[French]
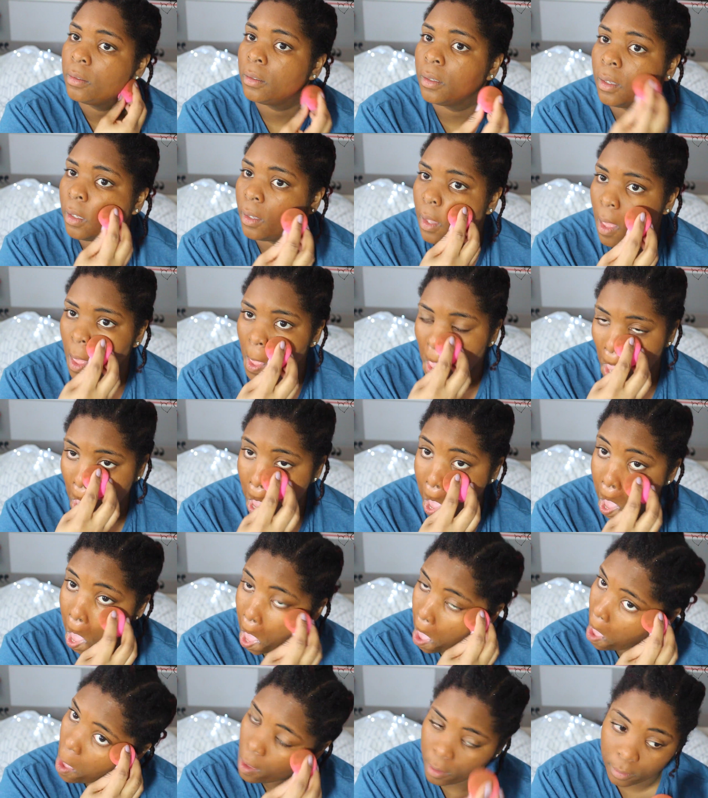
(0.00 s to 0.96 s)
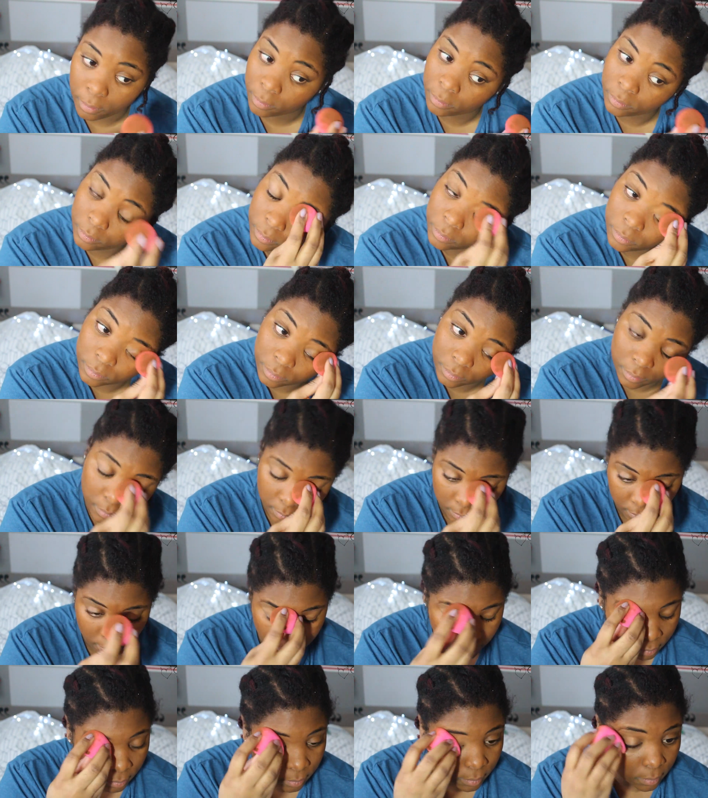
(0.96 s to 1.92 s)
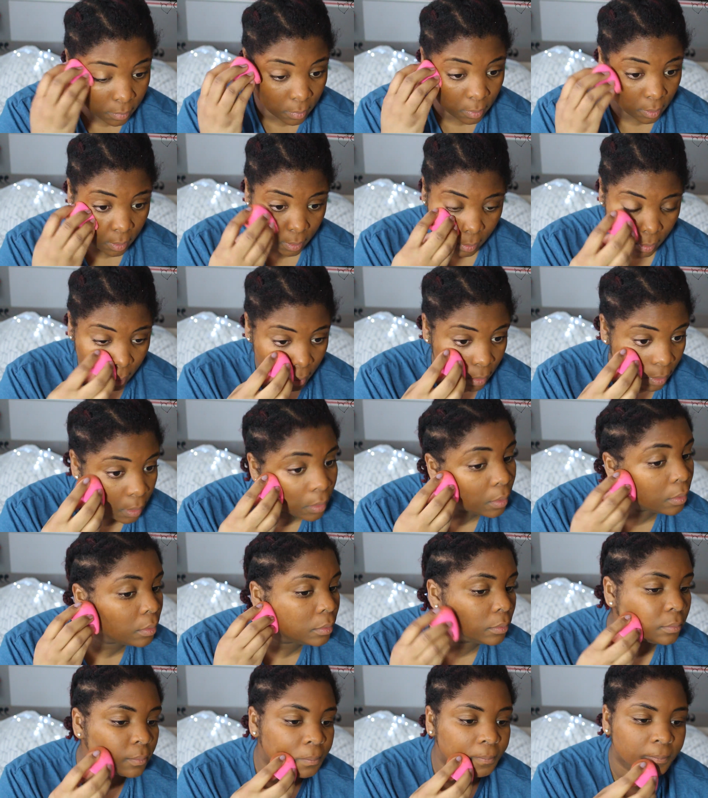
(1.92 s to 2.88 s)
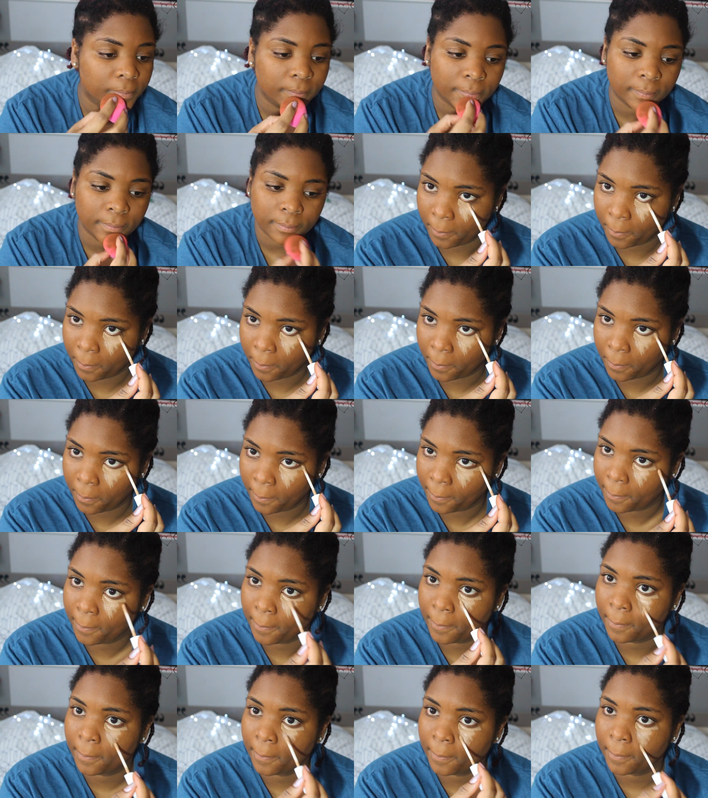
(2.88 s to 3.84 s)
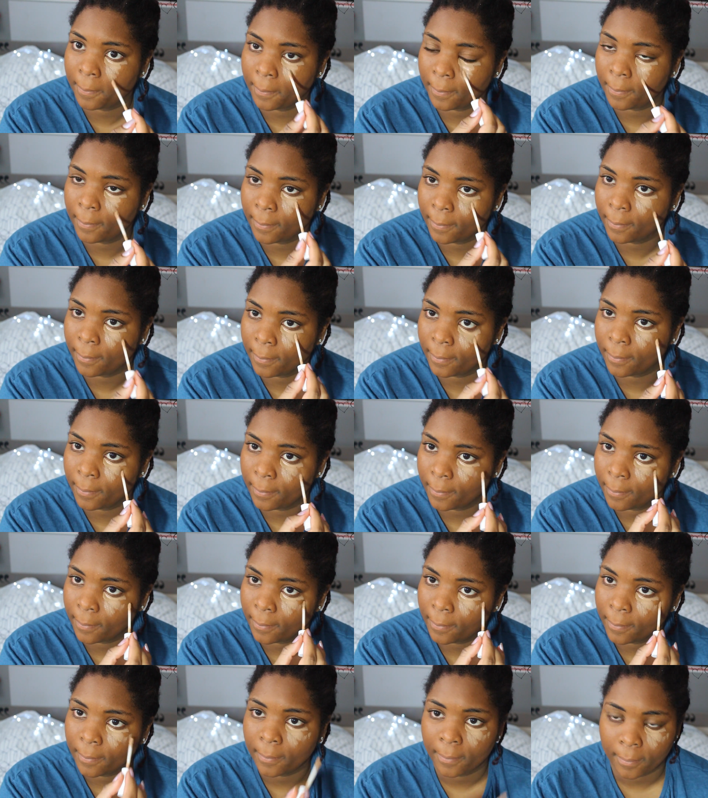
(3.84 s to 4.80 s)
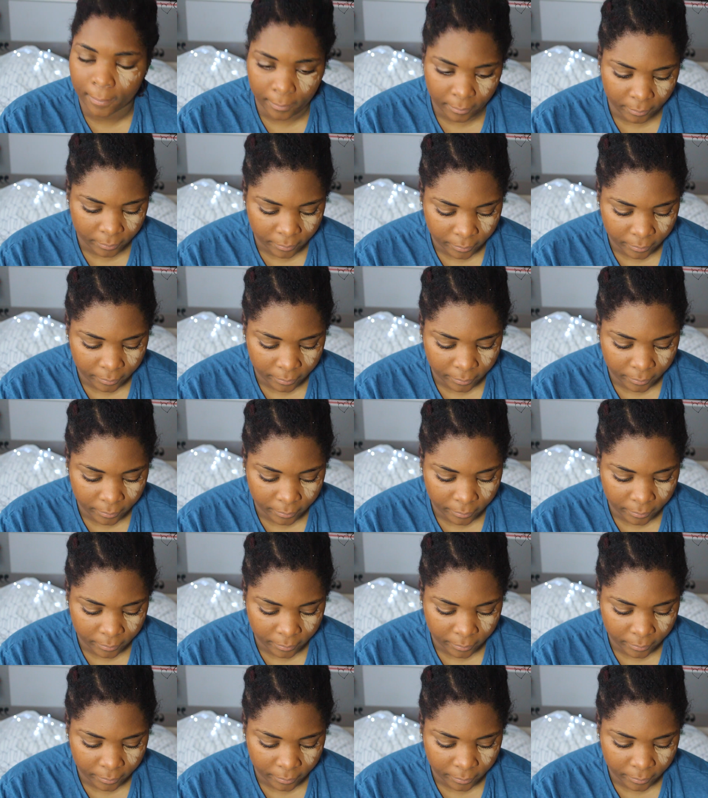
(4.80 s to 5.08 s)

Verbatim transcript: euh, j'estompe énormément. Je le floute aussi beaucoup. Et pour